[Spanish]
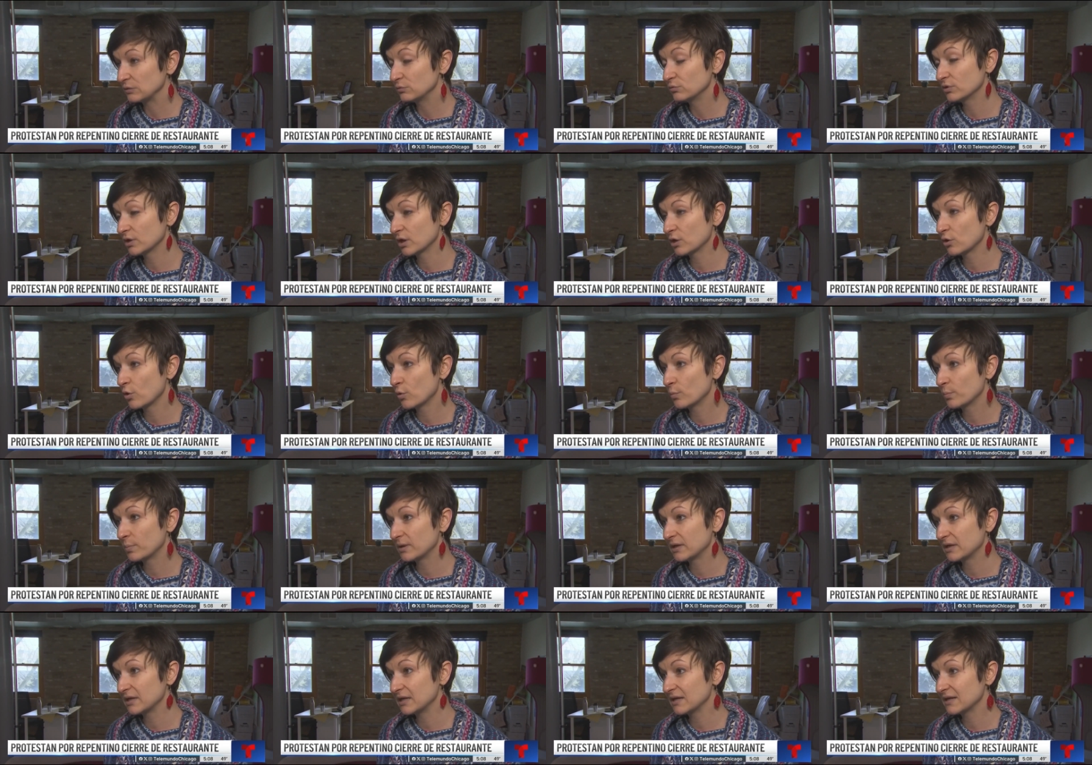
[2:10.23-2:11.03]
una
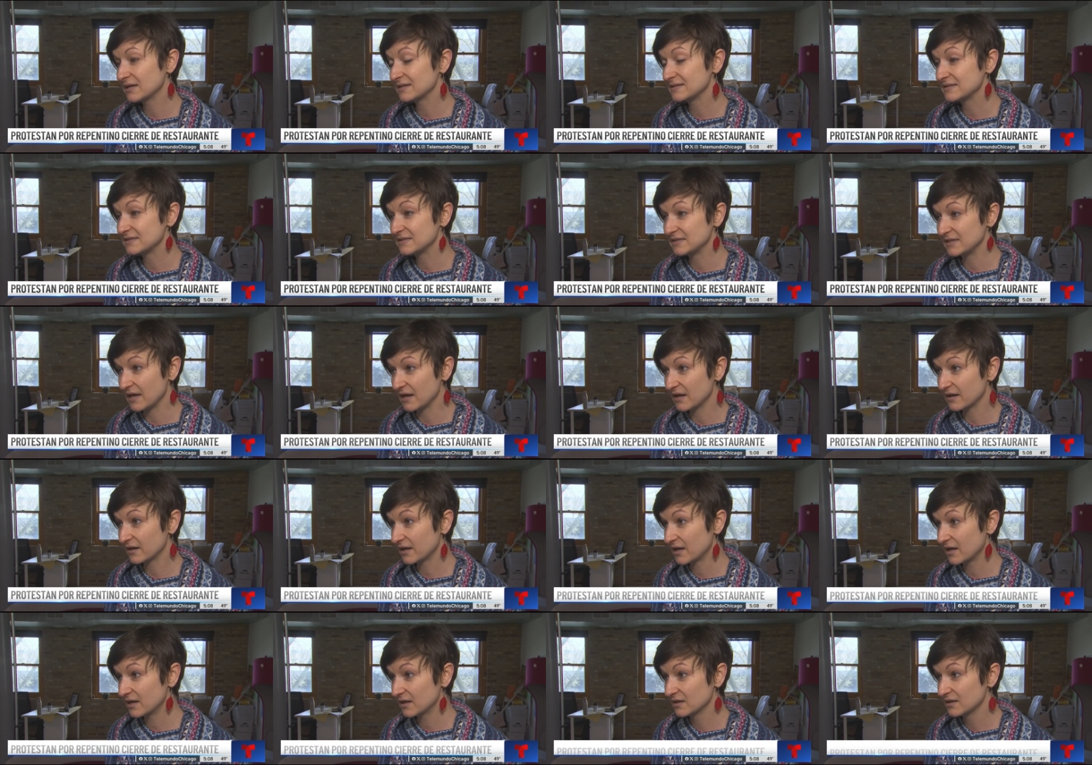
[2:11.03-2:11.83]
compañía
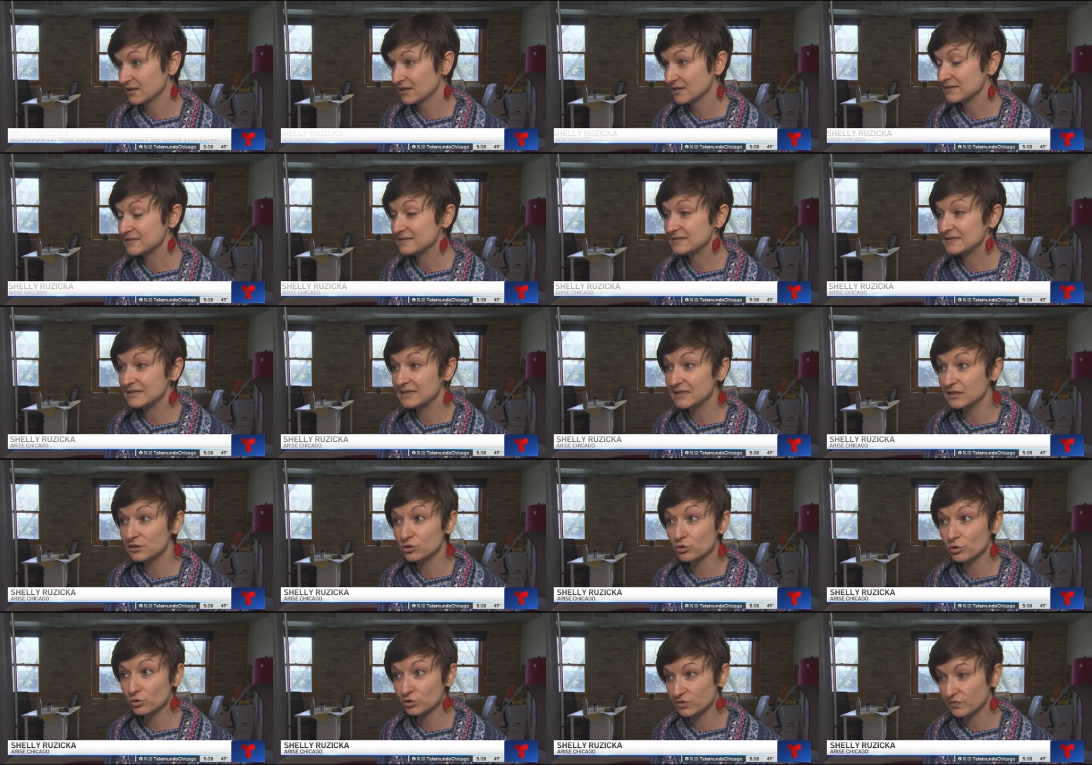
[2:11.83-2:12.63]
cierra,
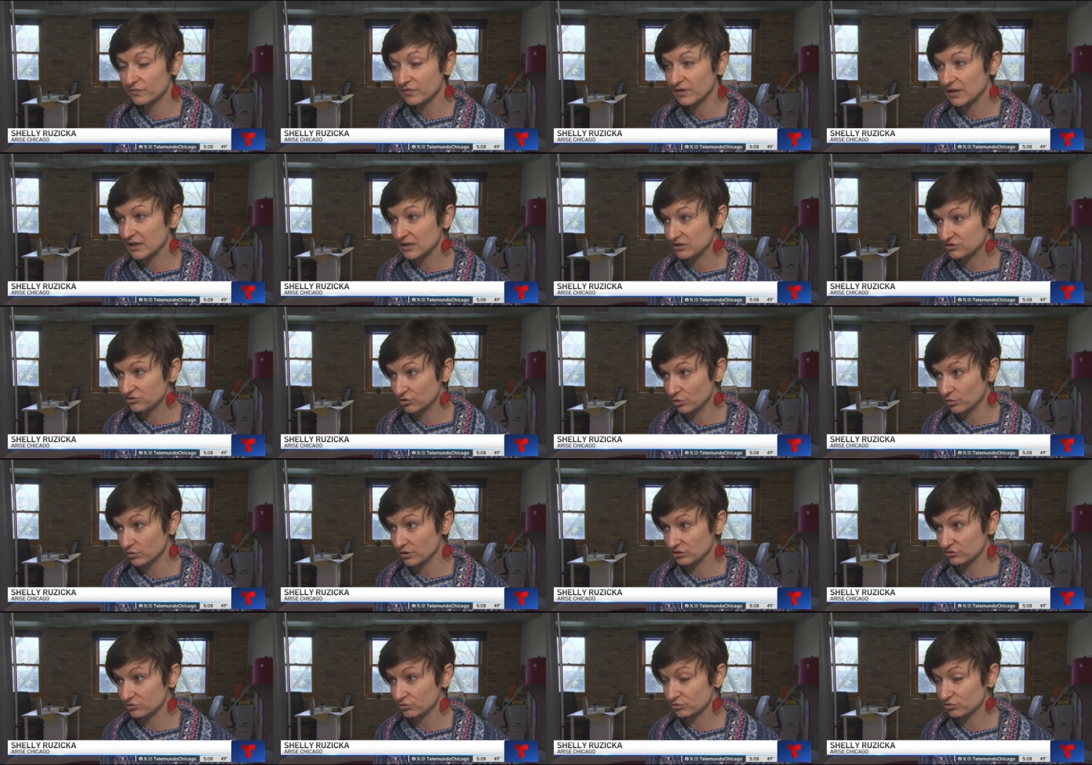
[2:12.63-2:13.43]
sin
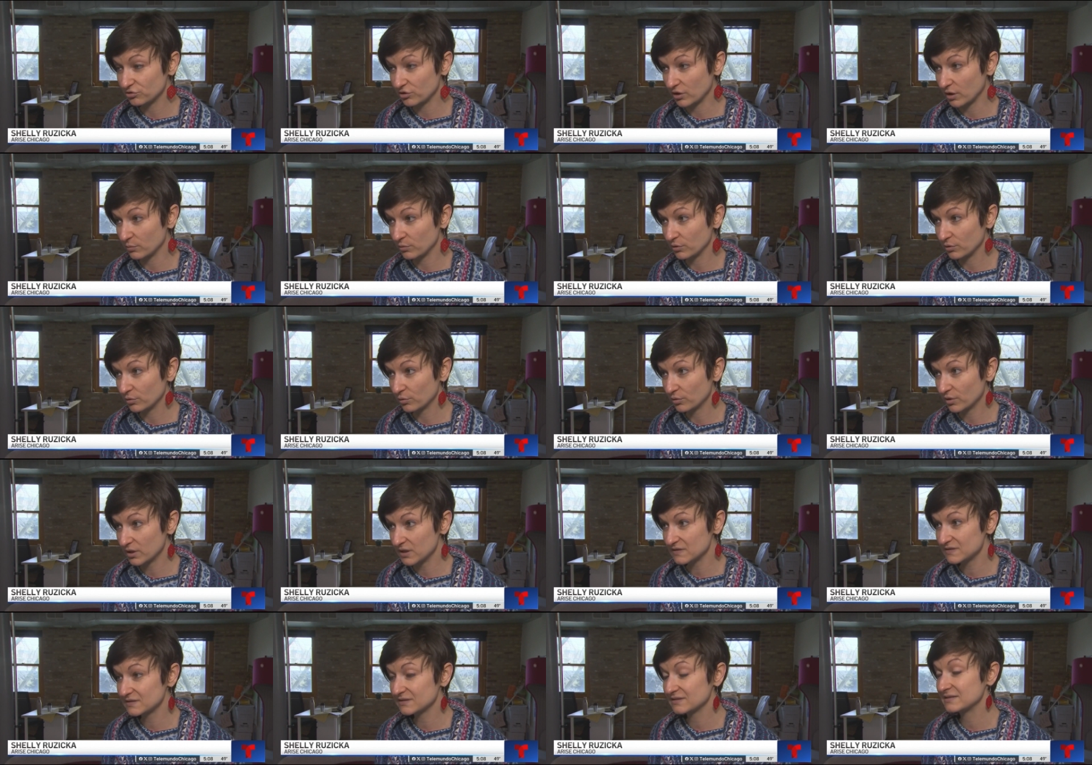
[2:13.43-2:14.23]
notificación a sus
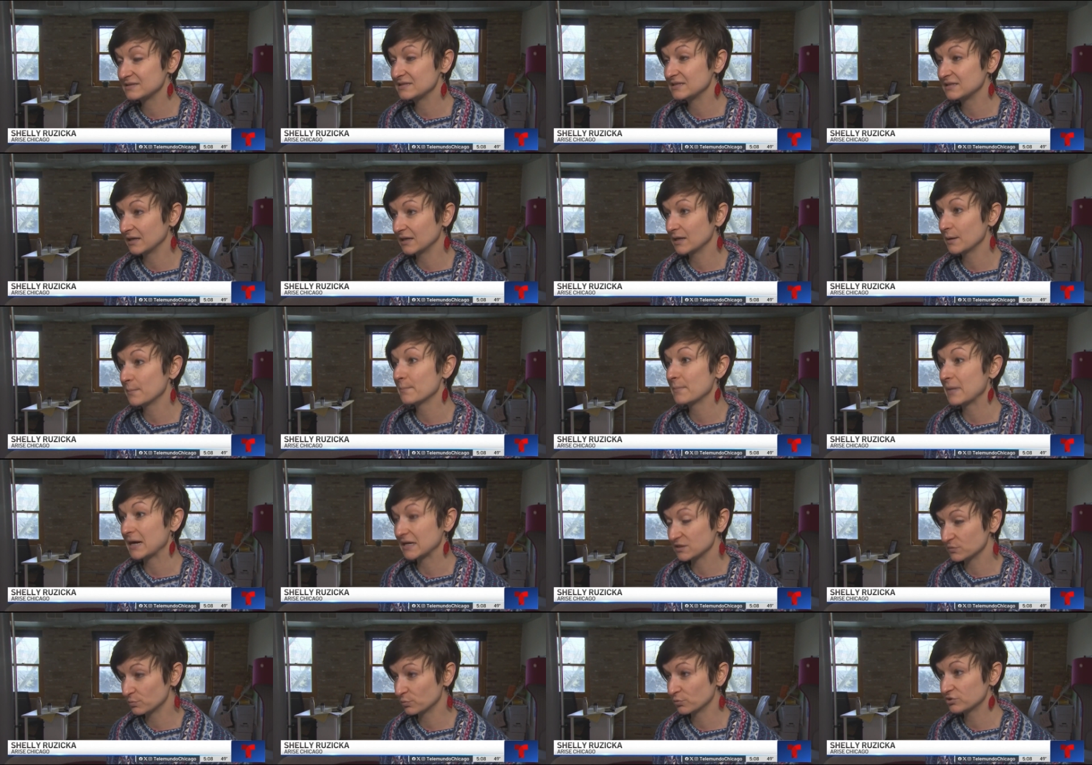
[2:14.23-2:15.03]
trabajadores tiene
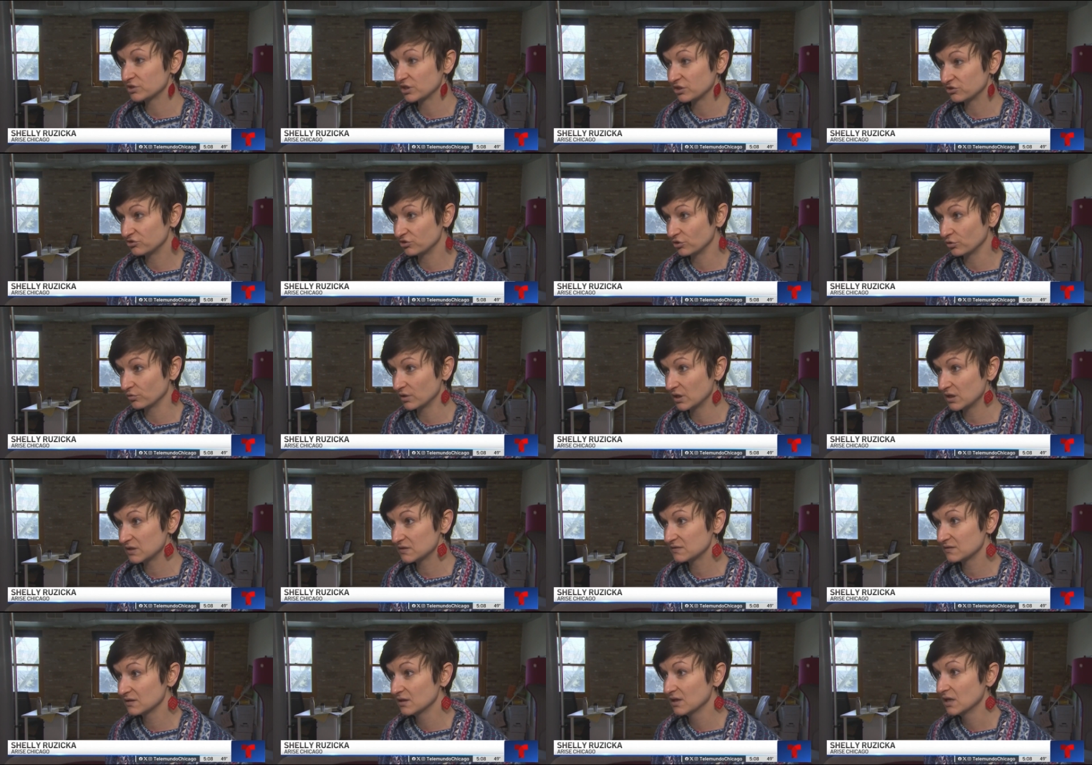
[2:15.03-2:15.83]
más
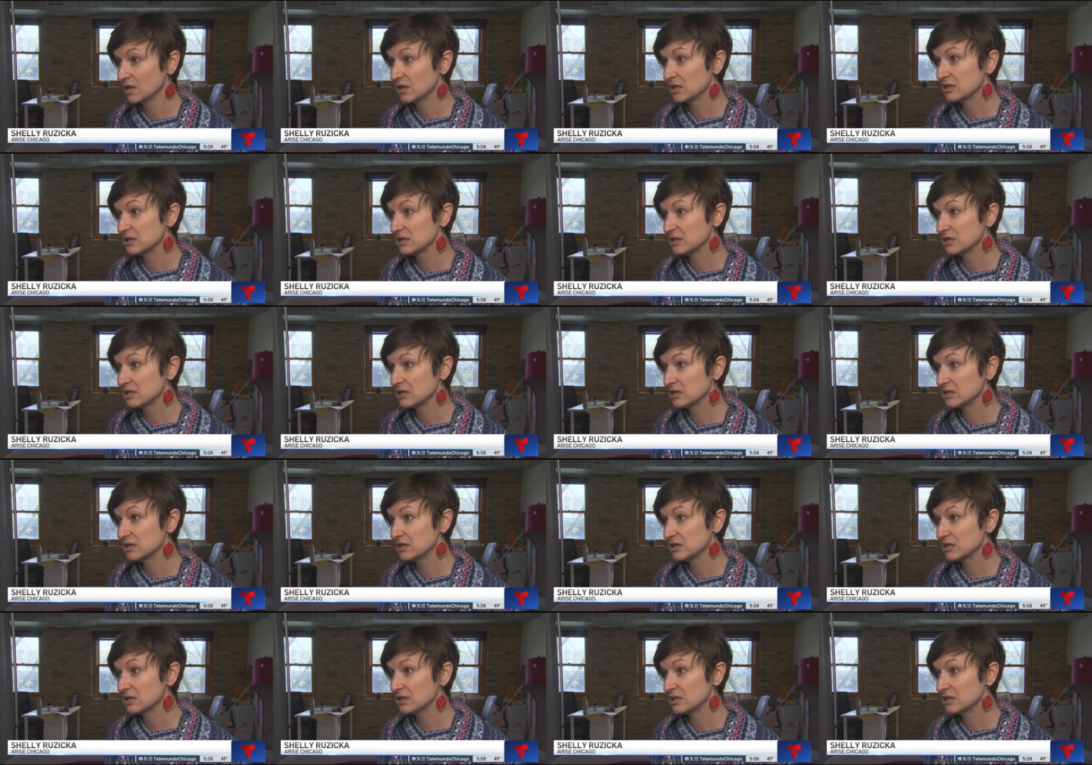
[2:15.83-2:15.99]
protecciones